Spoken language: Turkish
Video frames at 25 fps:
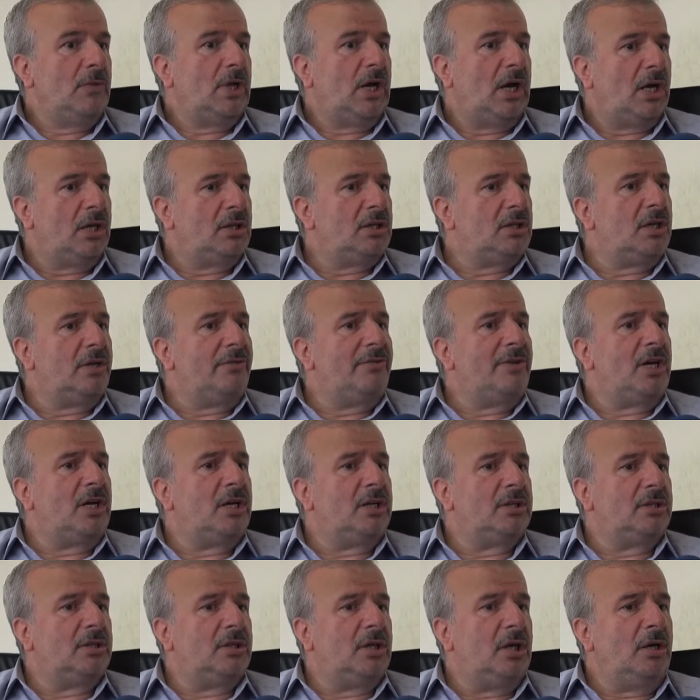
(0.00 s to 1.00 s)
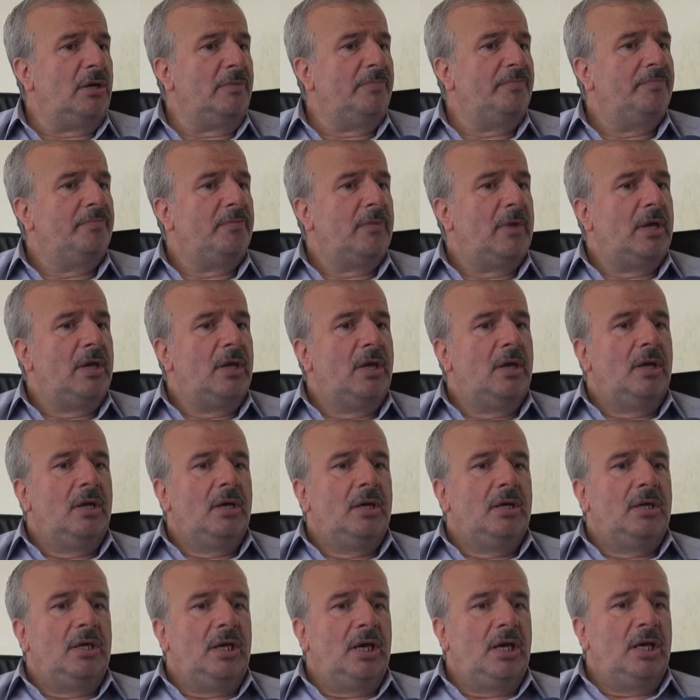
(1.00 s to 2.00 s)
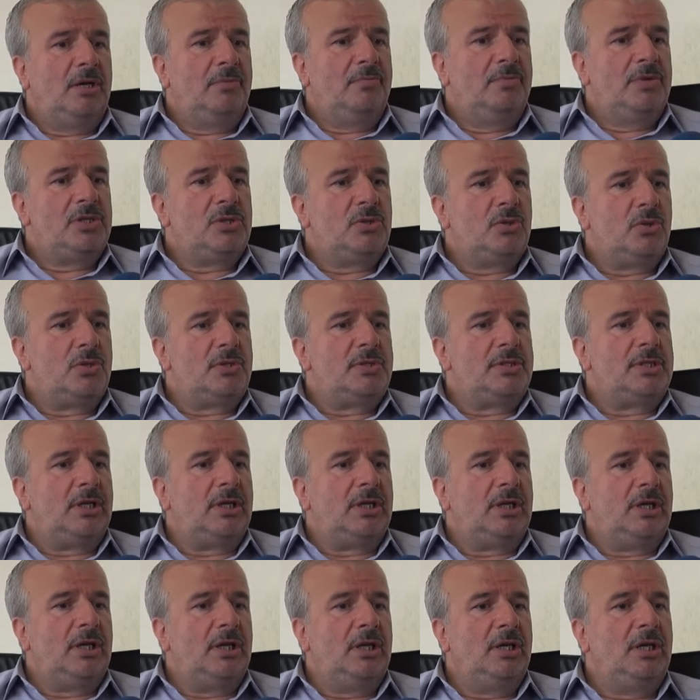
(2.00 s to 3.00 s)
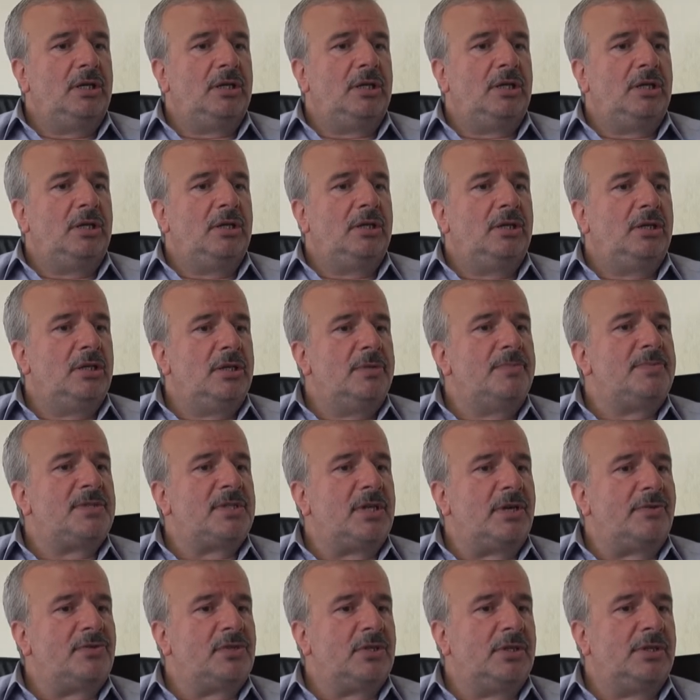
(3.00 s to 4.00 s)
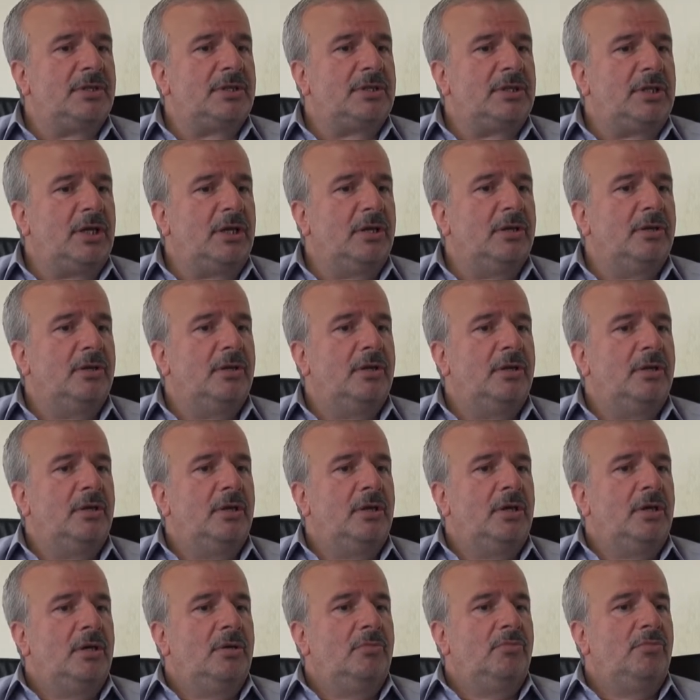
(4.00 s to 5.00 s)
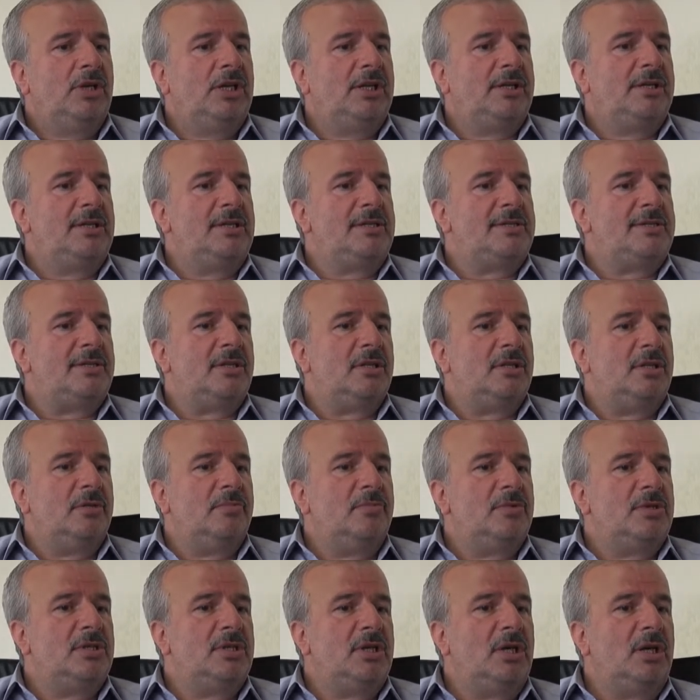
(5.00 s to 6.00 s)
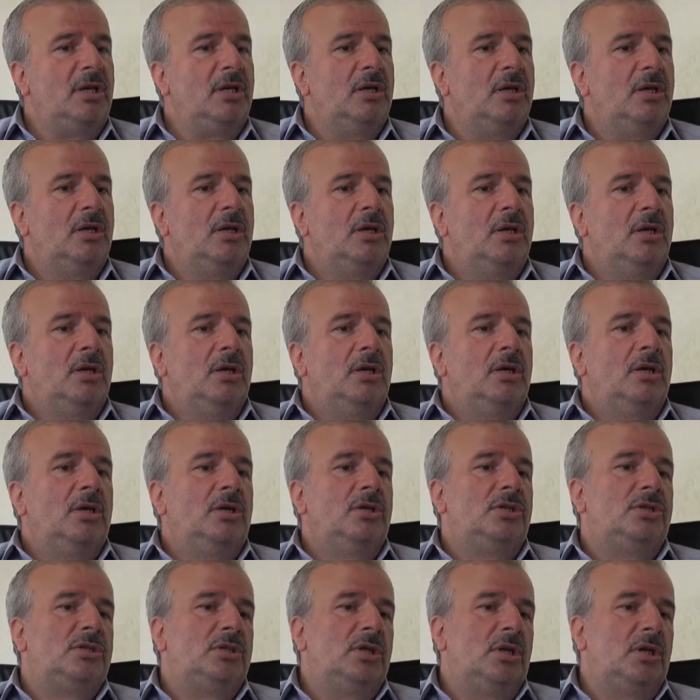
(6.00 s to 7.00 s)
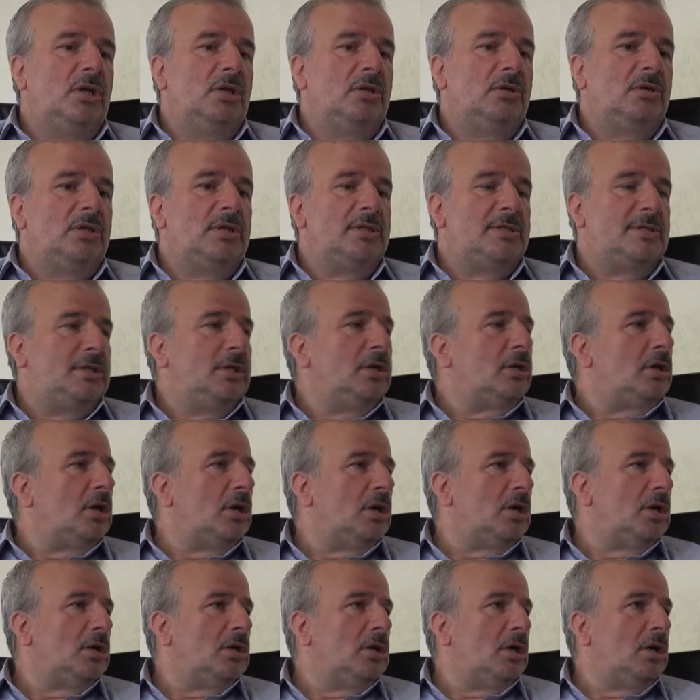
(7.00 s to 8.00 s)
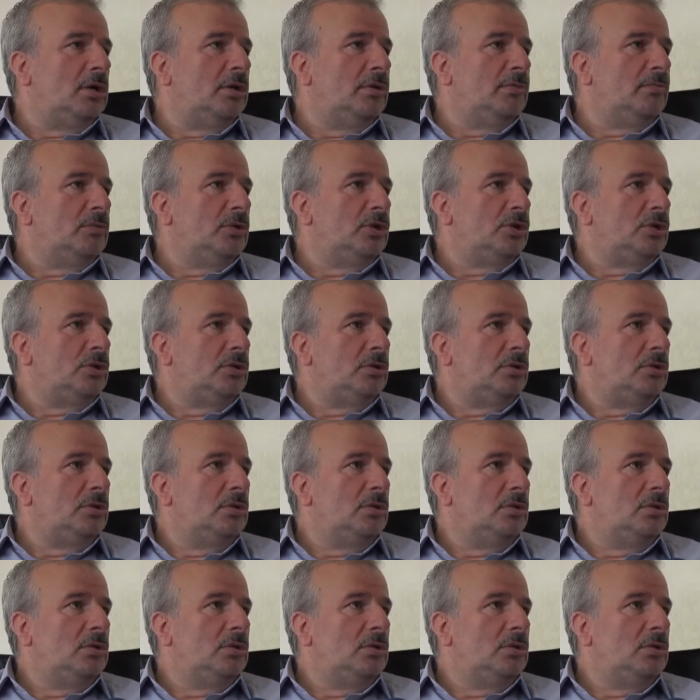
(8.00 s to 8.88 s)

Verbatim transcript: Hatta ve hatta yani biz dosyayla ilgili gidip savcılıktan bilgi istediğimizde işte gizli kararı alınmış.